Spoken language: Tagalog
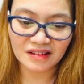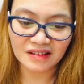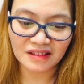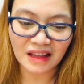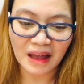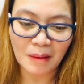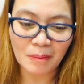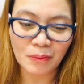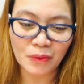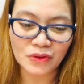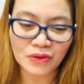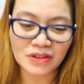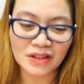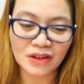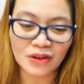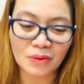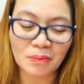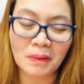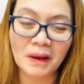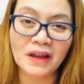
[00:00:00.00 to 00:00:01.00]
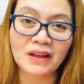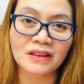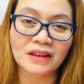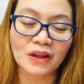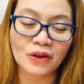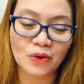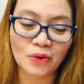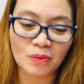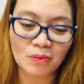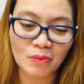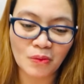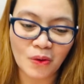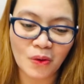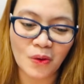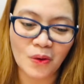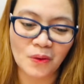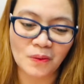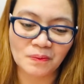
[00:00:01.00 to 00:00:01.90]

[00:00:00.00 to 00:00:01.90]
Tapos, ito pa yung tanong mo.